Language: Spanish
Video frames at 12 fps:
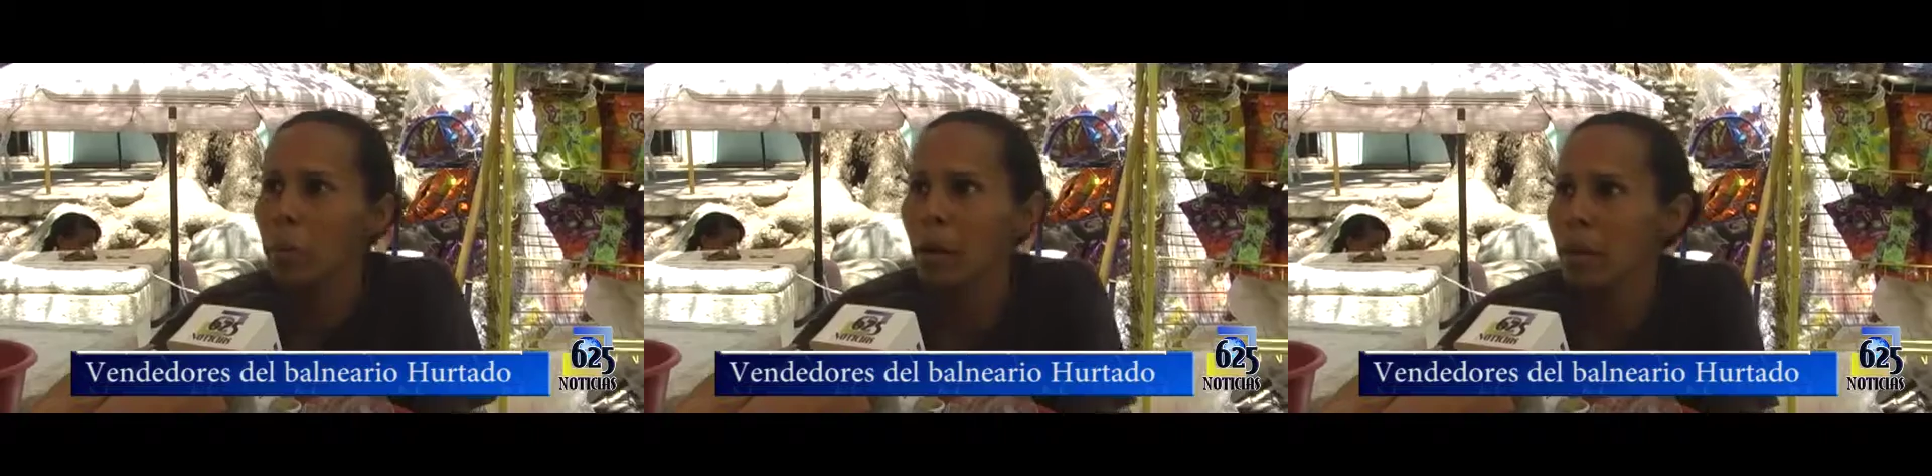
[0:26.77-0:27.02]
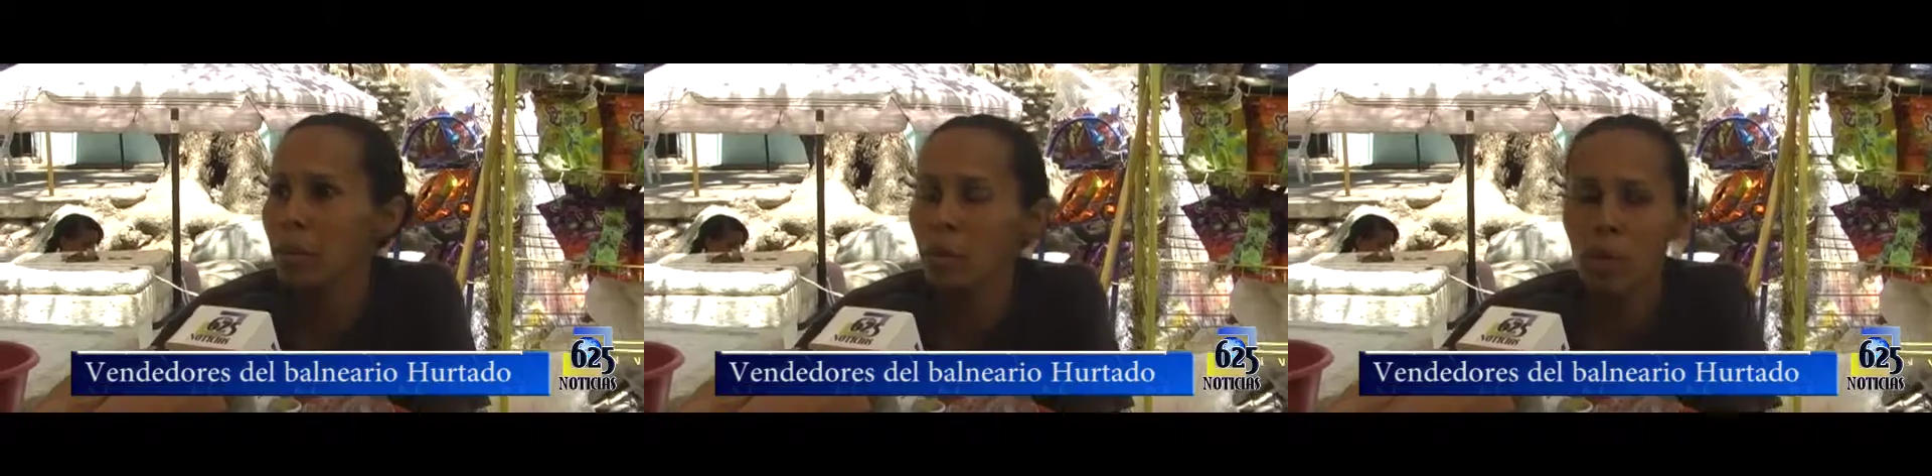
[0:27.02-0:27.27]

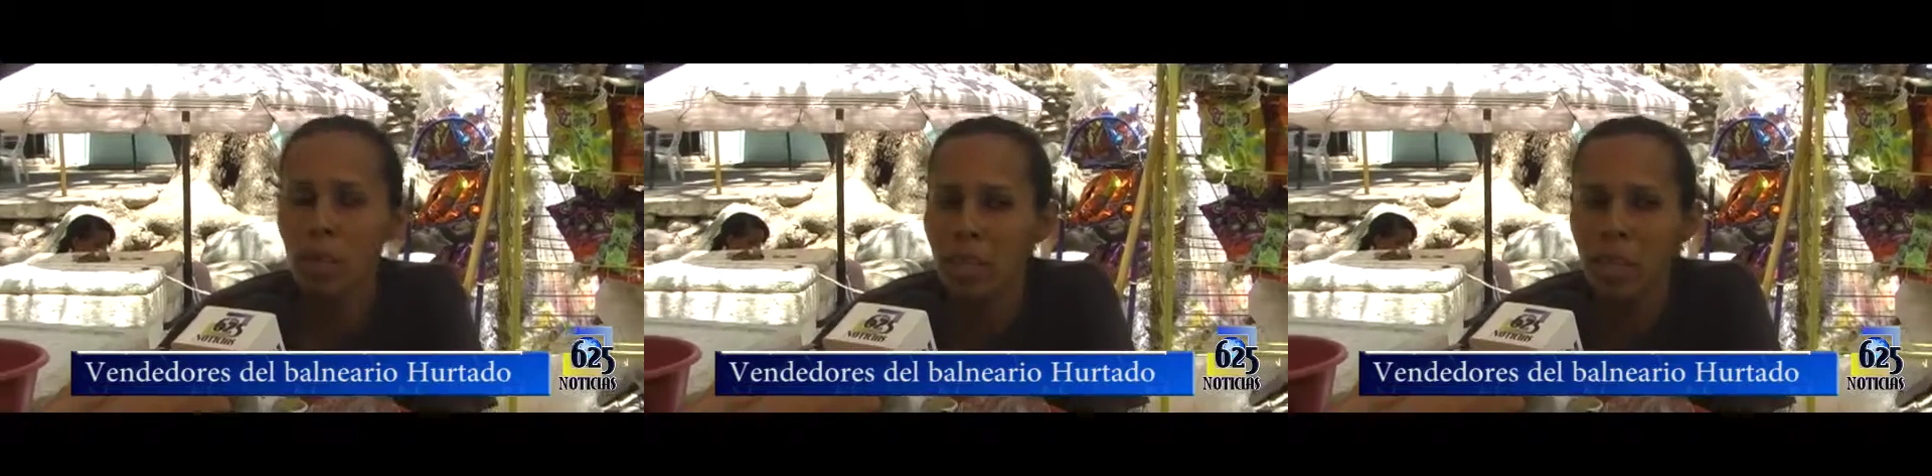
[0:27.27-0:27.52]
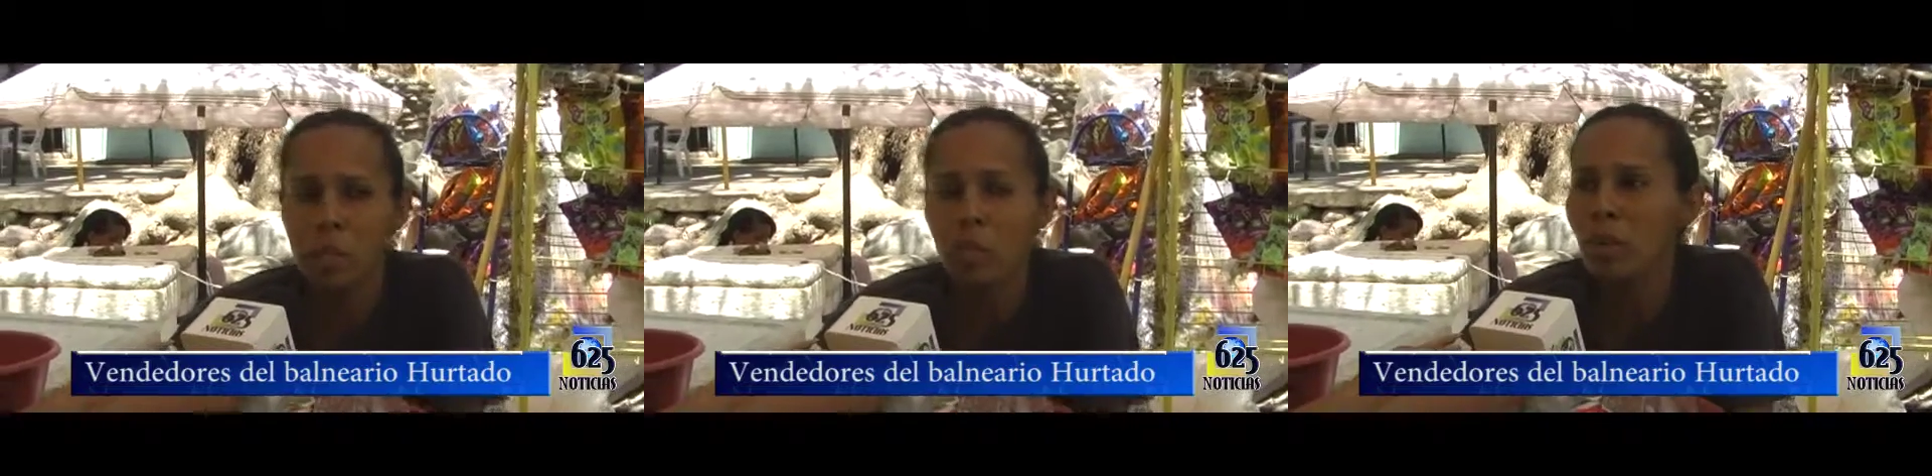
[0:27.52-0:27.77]
partes, pero aquí
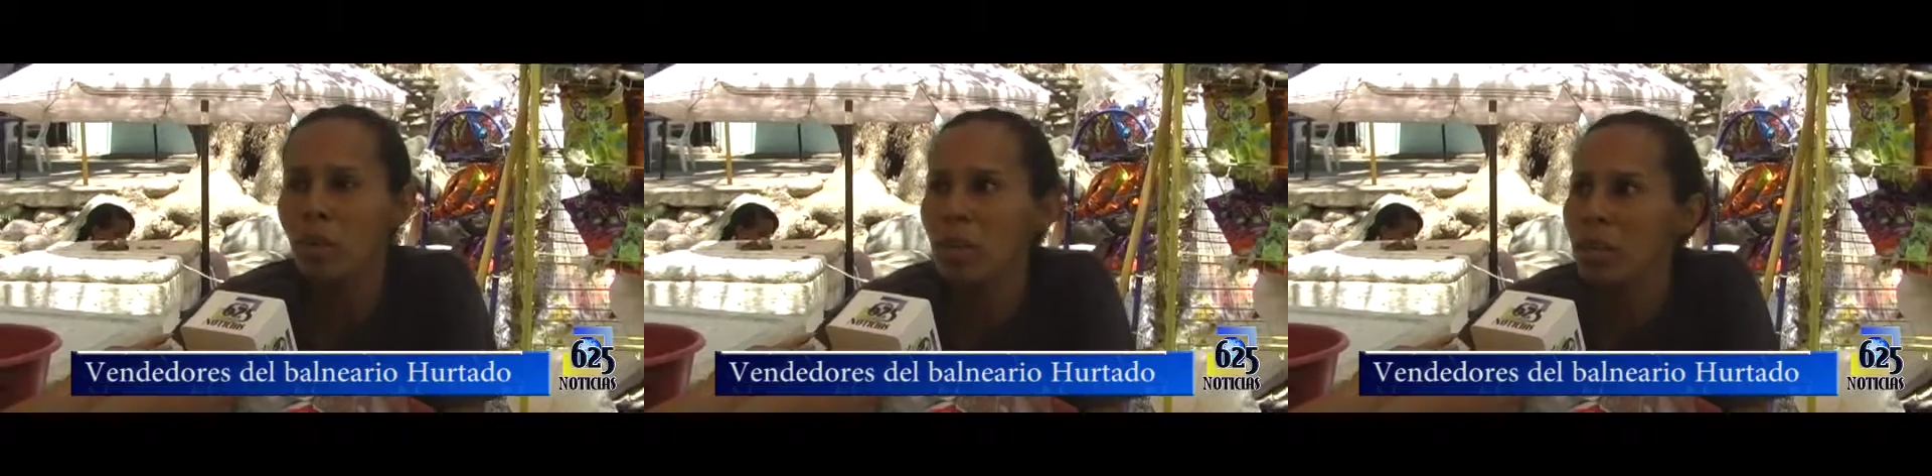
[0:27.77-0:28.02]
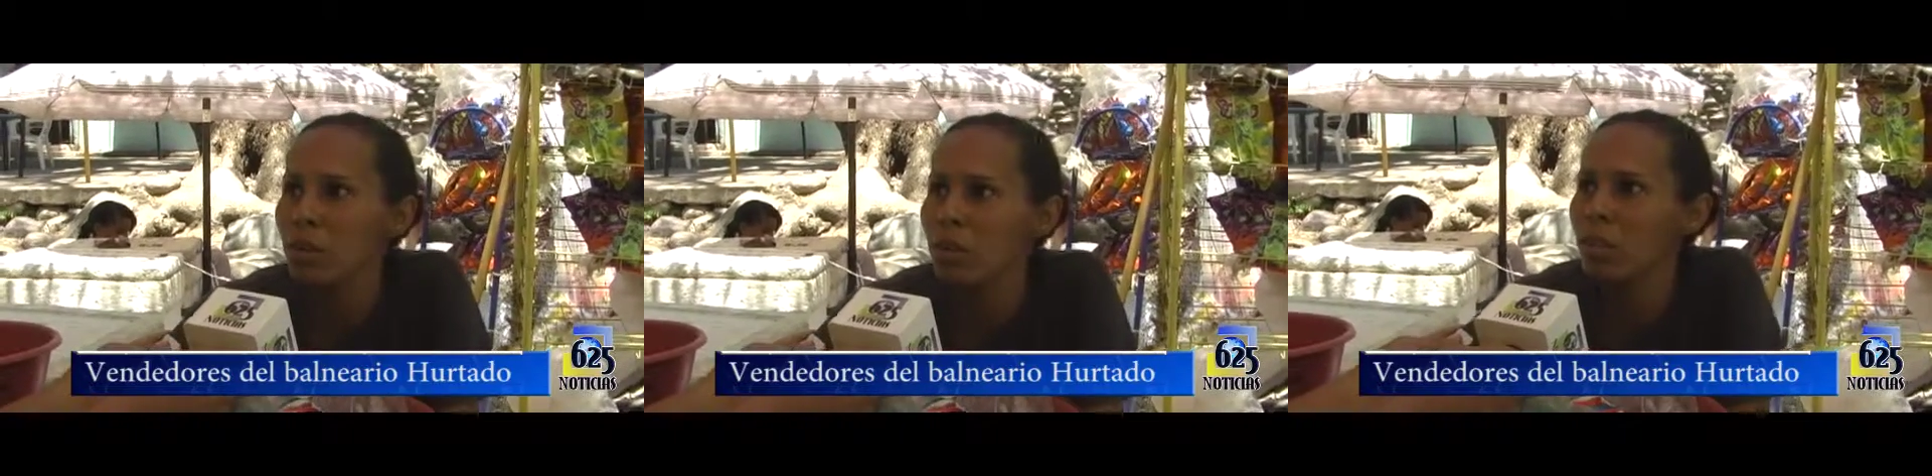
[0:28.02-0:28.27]
estamos regios,